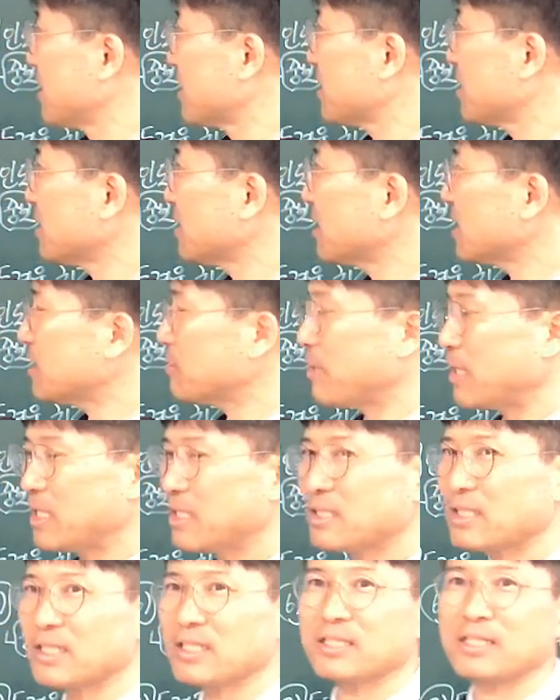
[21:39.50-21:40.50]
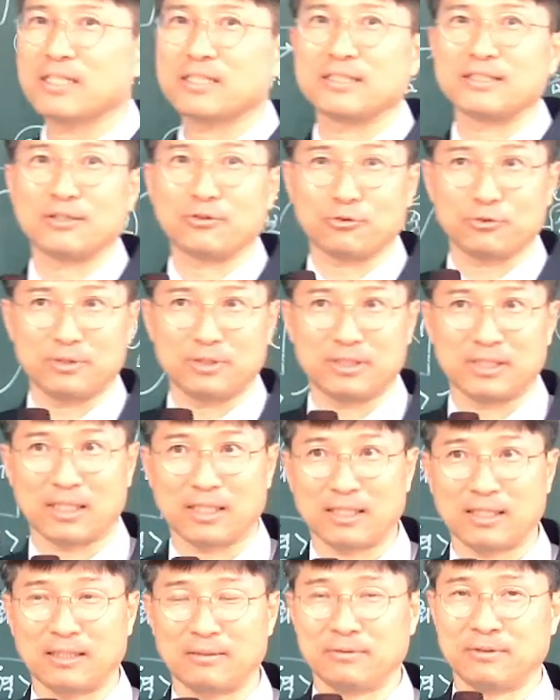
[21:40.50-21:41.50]
성령님의 인격에 대해서 이제
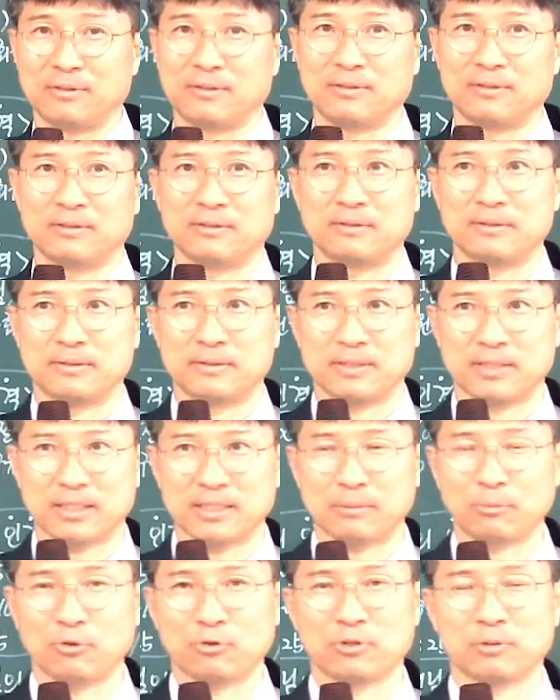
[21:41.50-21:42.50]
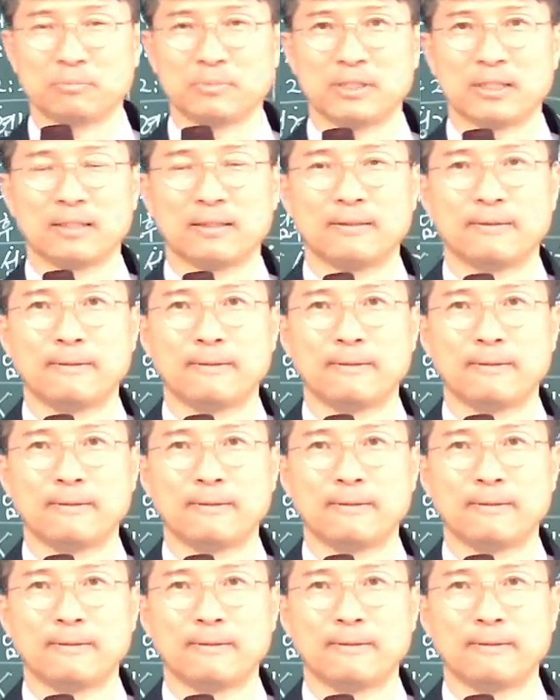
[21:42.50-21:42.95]
잠깐 찾아볼 겁니다.